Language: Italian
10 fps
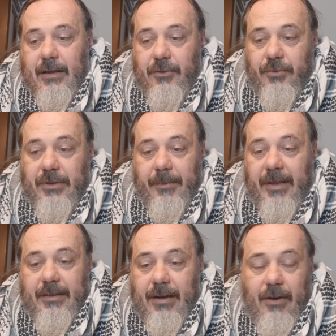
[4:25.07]

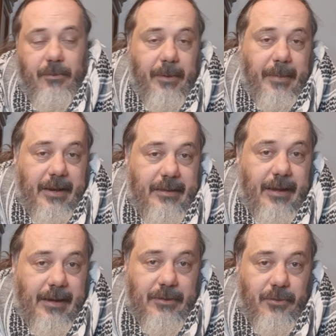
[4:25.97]
Giustamente la Roma ha
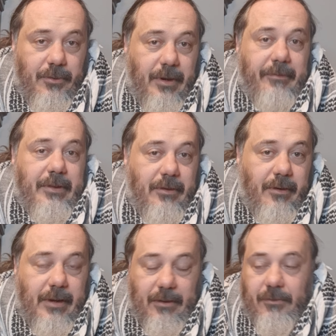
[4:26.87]
meritato la
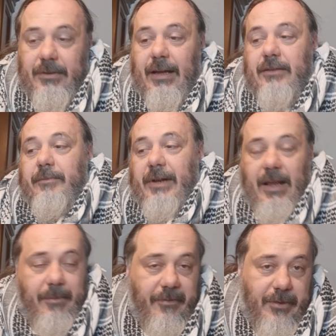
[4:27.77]
vittoria, non tanto perché
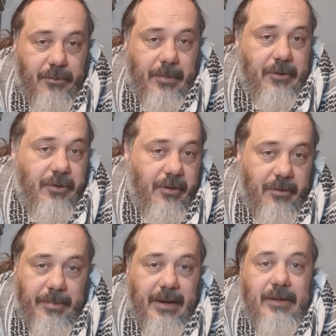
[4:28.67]
abbia fatto un bel
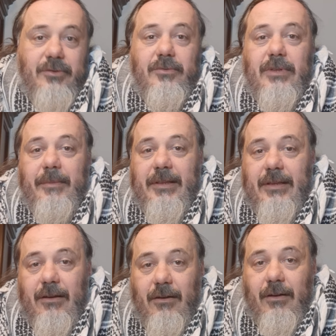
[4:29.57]
gioco, perché
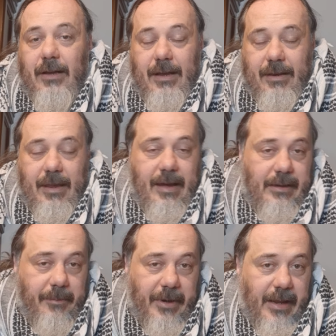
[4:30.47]
assolutamente no,
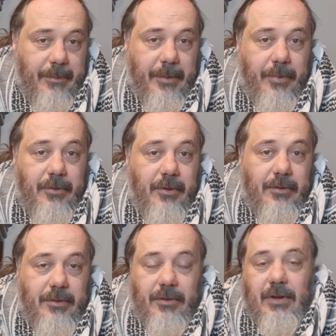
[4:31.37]
neanche perché abbia
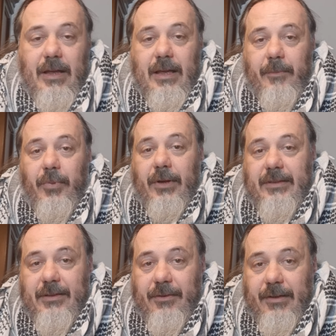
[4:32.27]
prodotto più
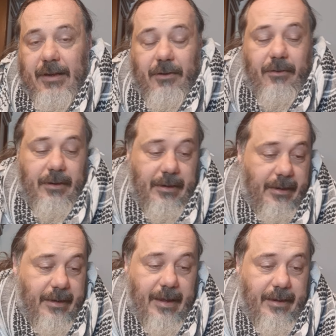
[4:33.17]
azioni da
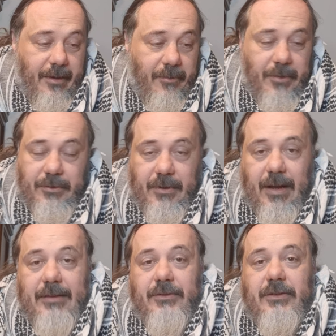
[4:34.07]
gol, neanche in questo
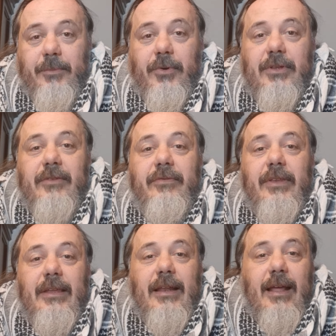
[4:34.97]
caso si può
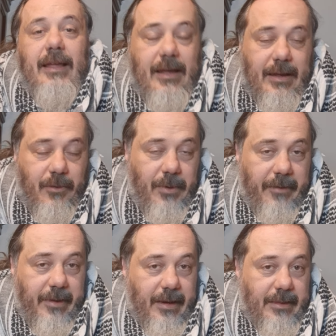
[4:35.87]
definire una
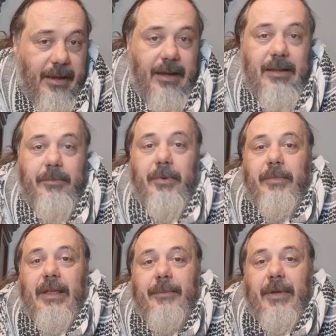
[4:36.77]
verità, il
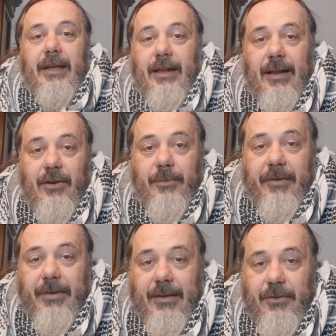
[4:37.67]
problema è che la Roma ha
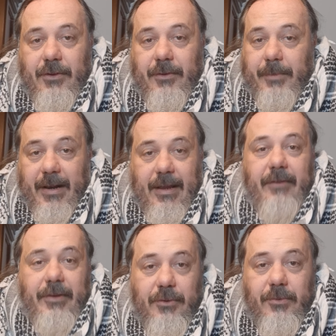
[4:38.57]
vinto perché ha
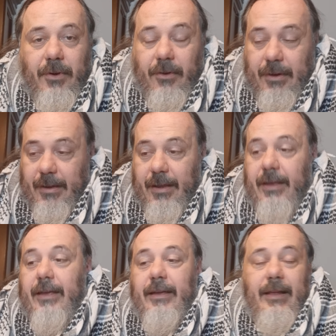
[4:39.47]
fatto un gol
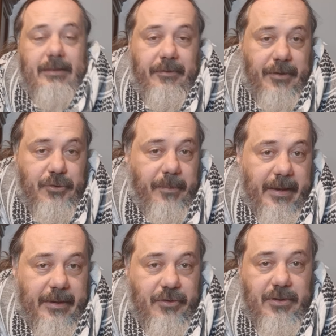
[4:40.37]
e, e ha difeso
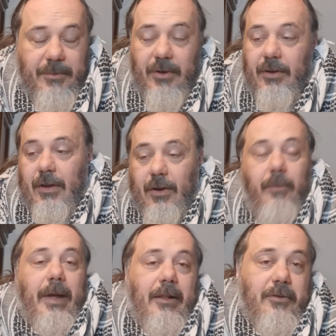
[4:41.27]
benissimo, o
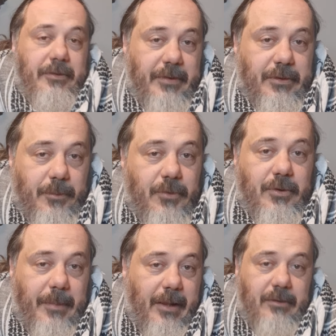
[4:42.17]
meglio, ha difeso molto
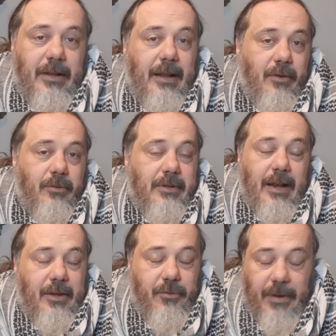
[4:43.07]
meglio della,
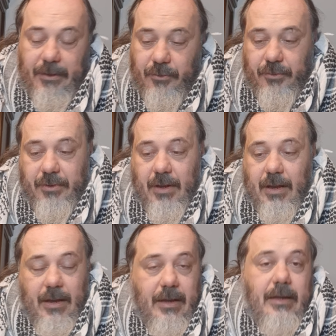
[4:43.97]
della Juventus
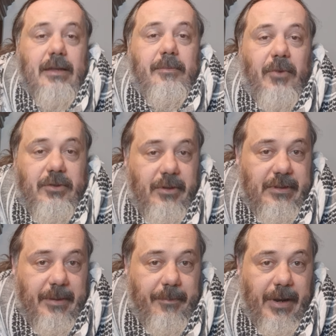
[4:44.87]
in modo
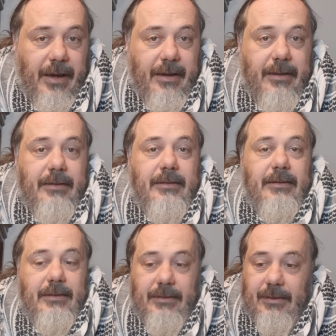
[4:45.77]
esemplare.
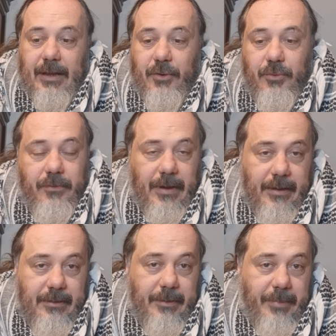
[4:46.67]
Eh, la
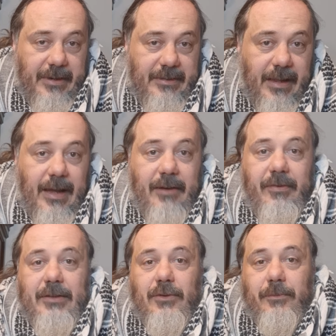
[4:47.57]
Juve di per sé ha
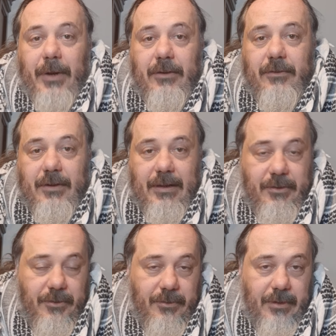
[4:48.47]
fatto un paio di
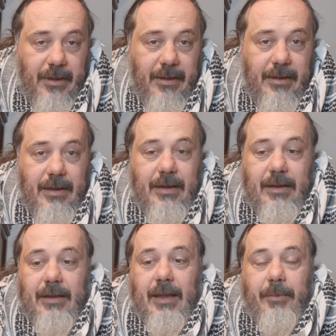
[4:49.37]
occasioni
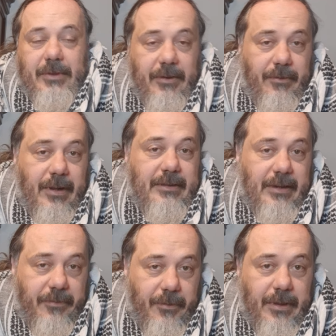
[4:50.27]
che potevano
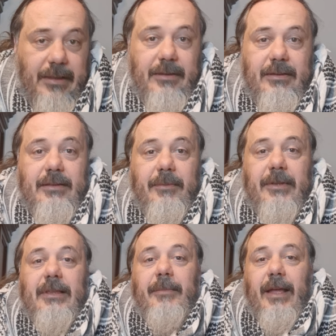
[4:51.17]
essere sfruttate
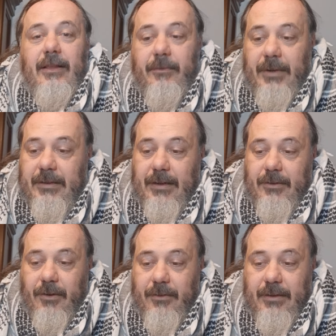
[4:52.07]
certamente meglio, ma
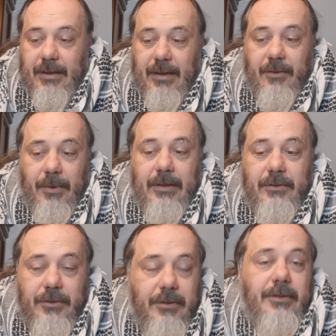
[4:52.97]
d'altronde
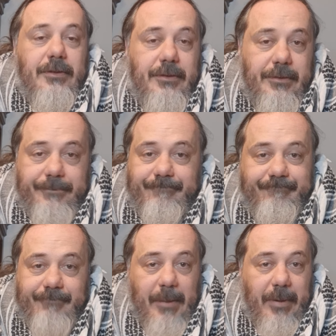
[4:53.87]
quando
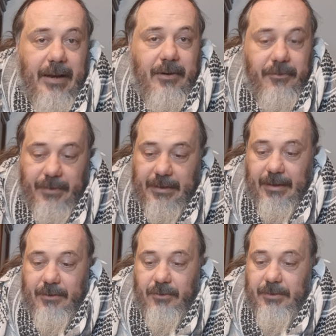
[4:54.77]
la palla non va
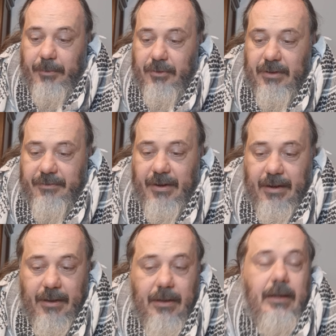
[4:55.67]
dentro c'è poco da fare.